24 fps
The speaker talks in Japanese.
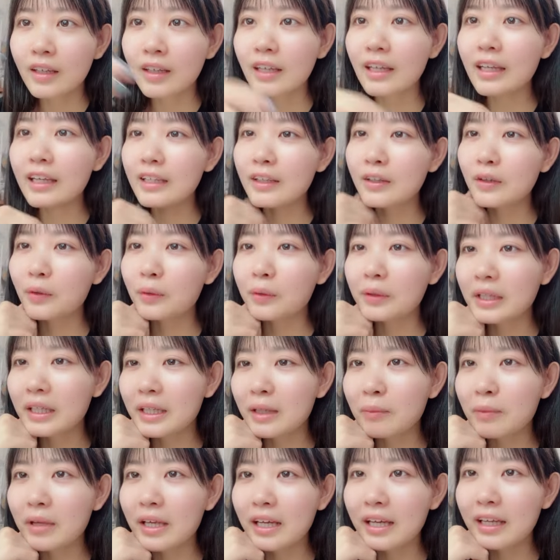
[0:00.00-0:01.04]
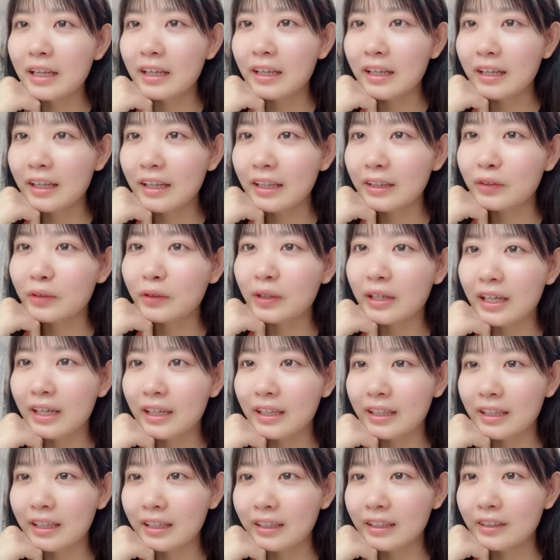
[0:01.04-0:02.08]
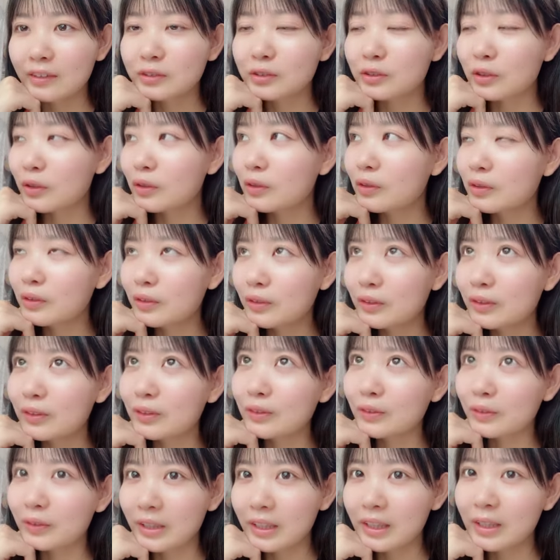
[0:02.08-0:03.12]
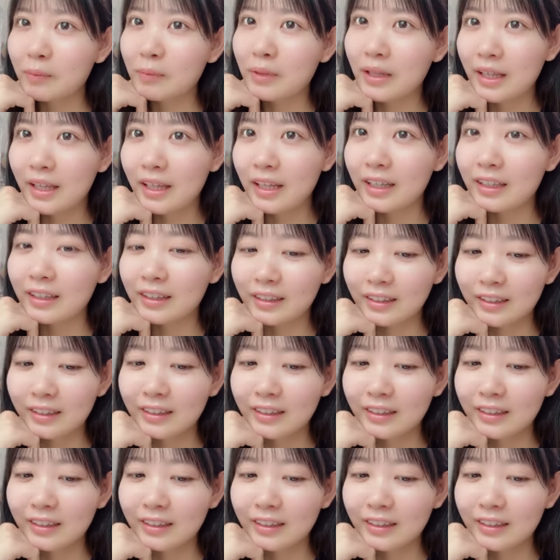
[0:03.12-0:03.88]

えー、今日織姫ヘアとかあり嘘織姫ヘア